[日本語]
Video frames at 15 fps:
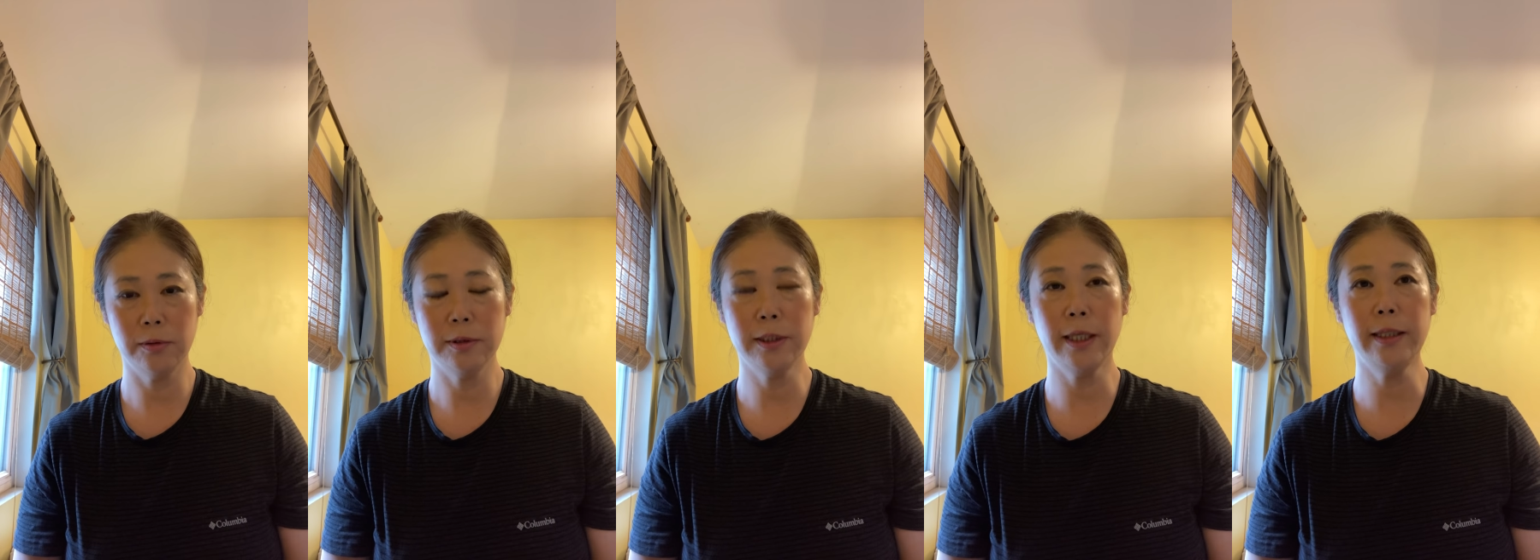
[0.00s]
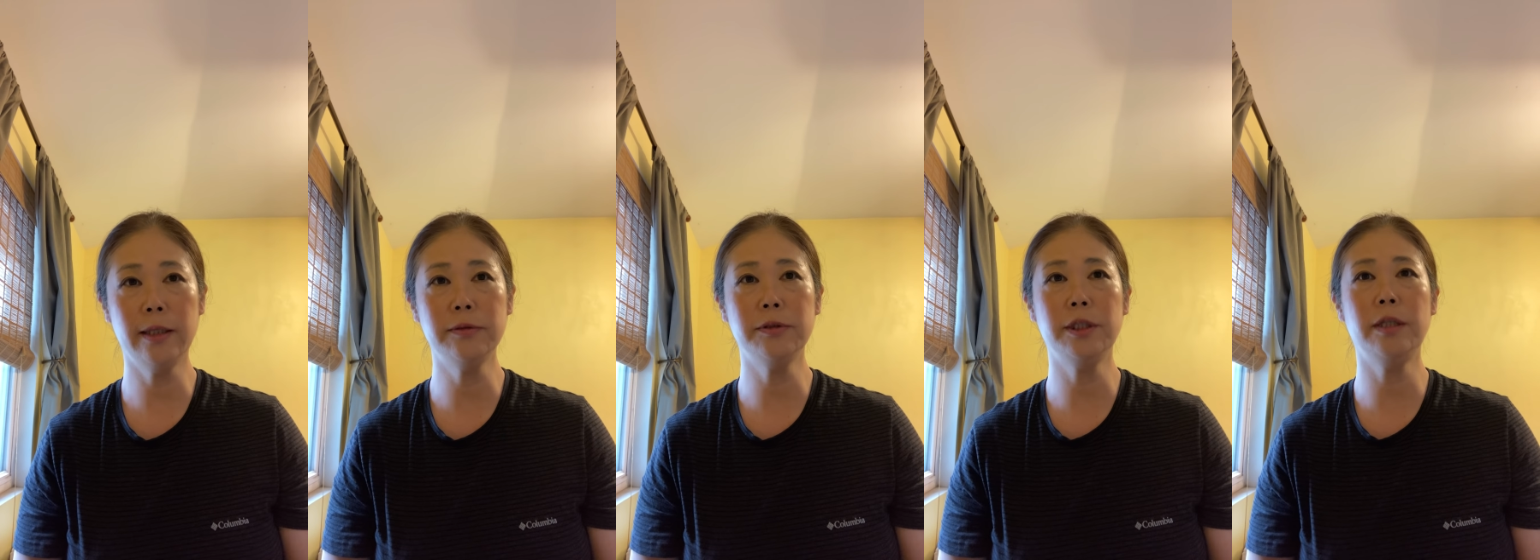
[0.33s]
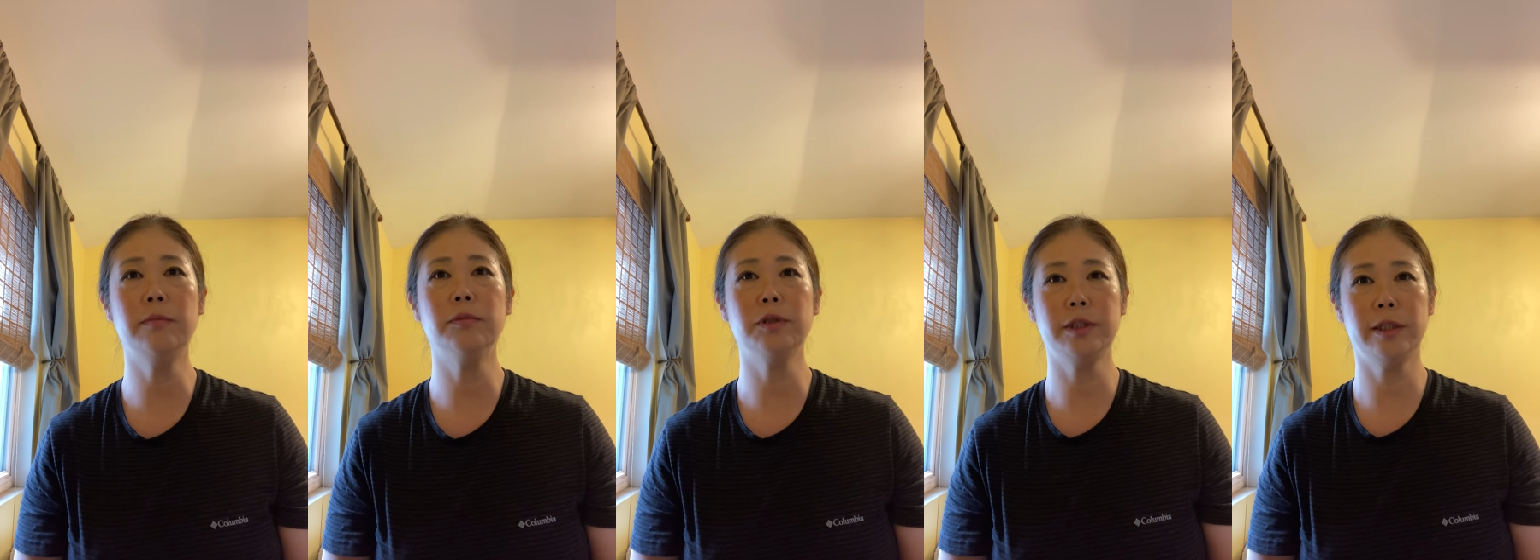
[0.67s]
在宅
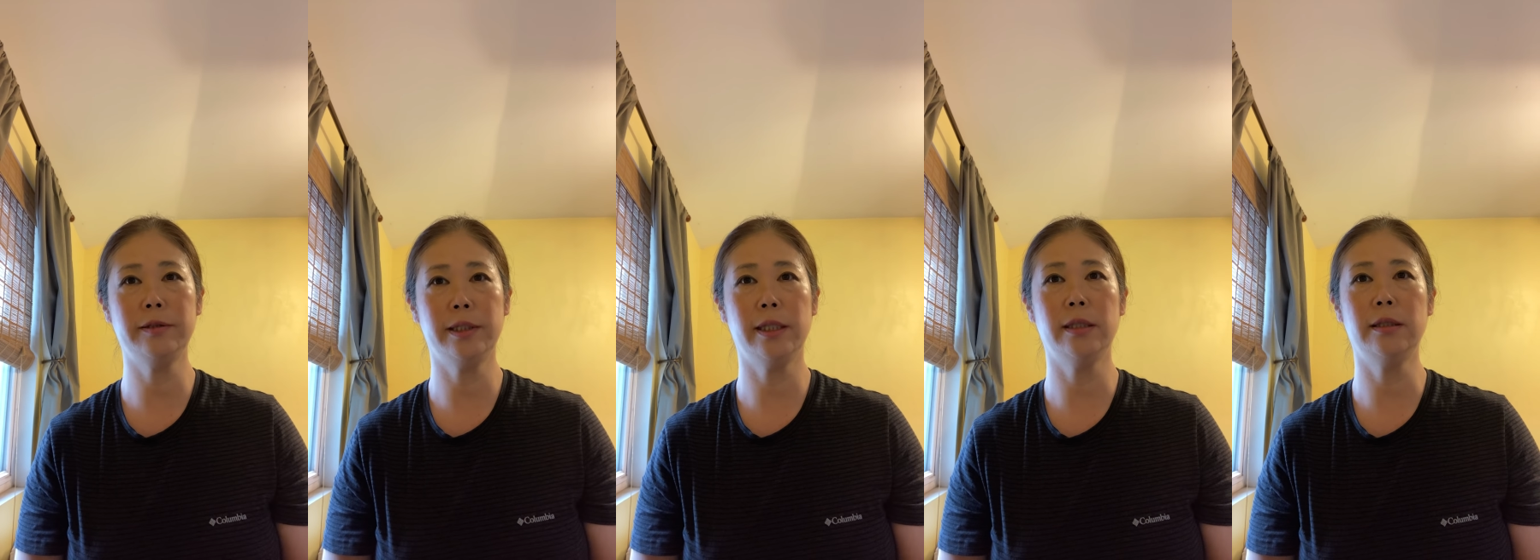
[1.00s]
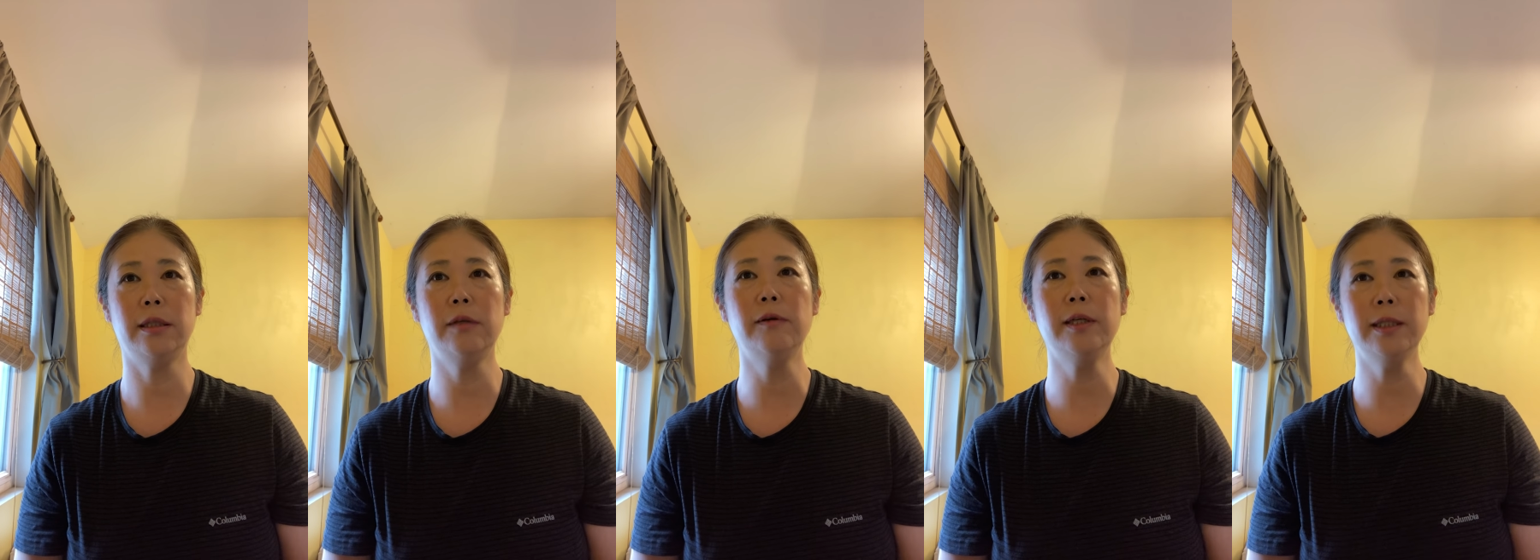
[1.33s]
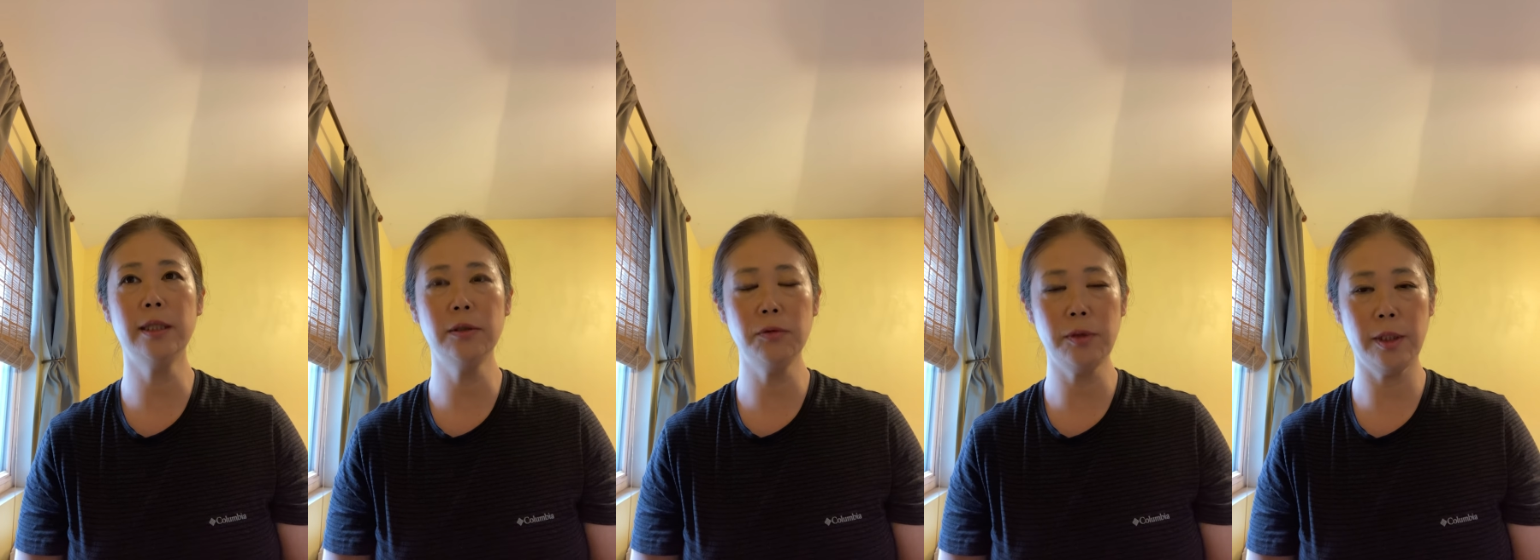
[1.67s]
勤務してくれって言われ
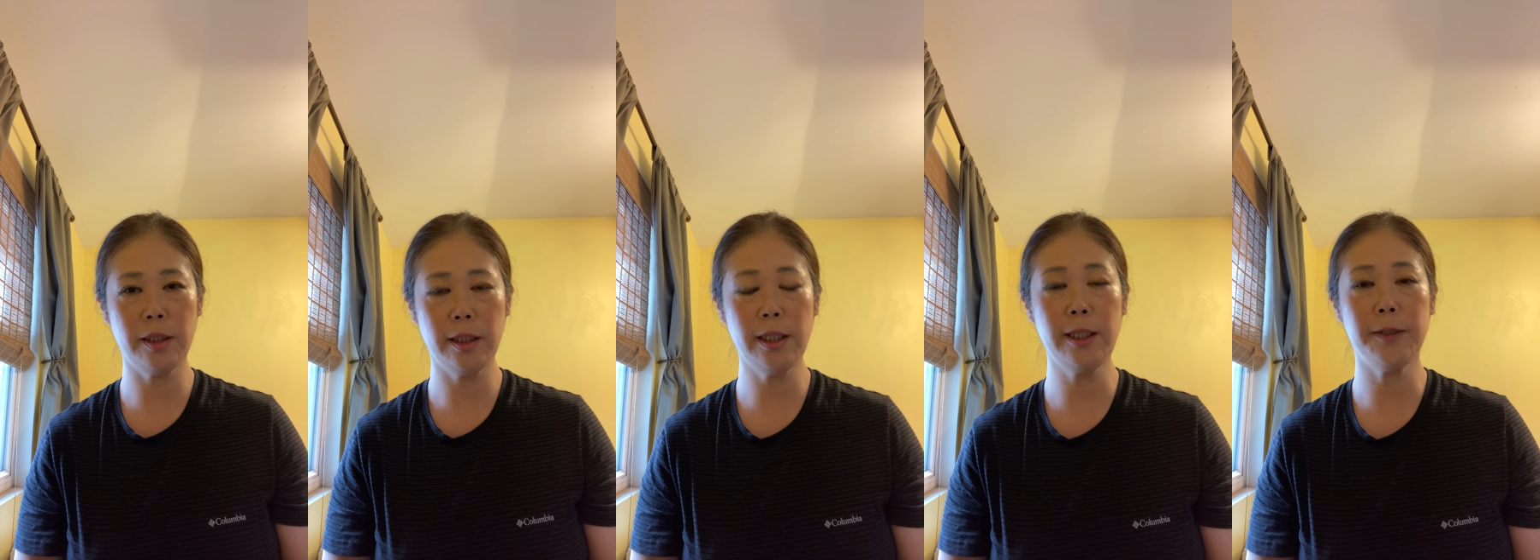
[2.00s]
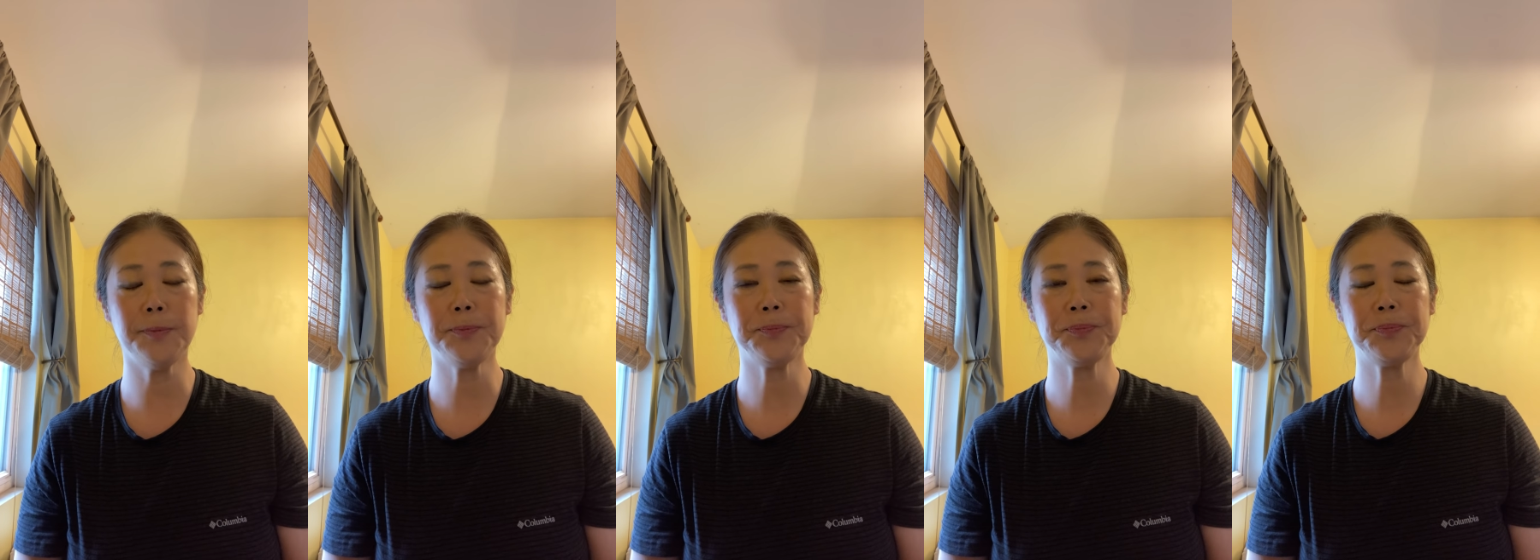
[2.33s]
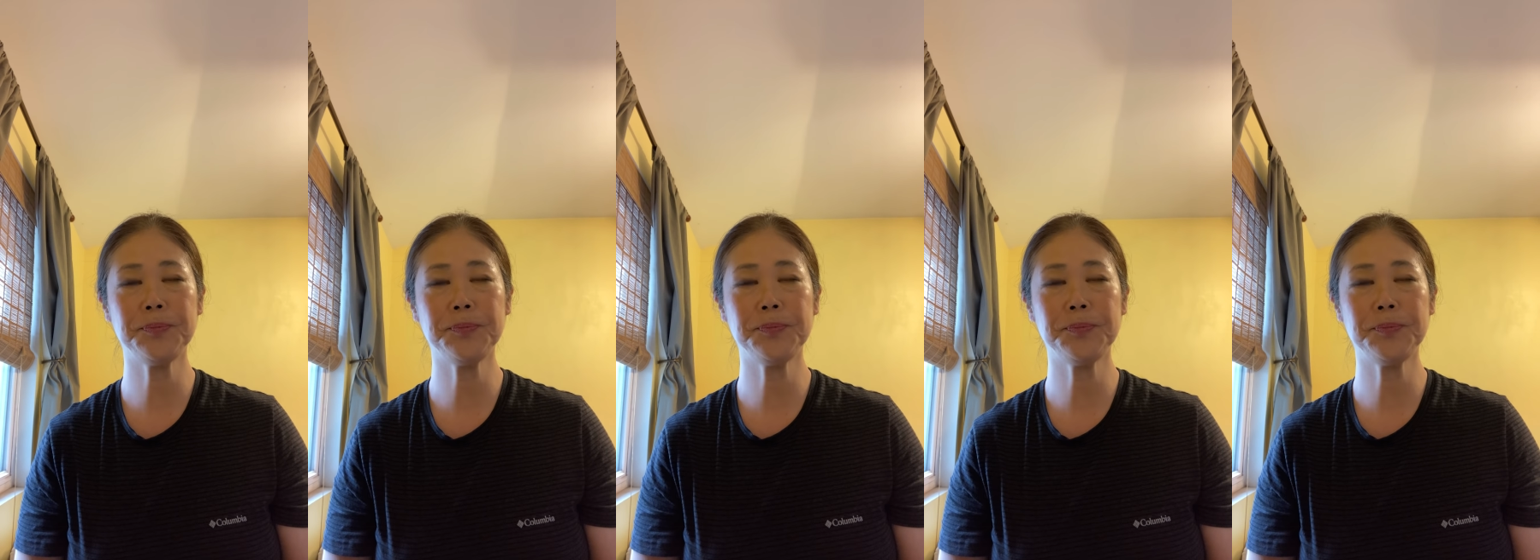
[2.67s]
た時に、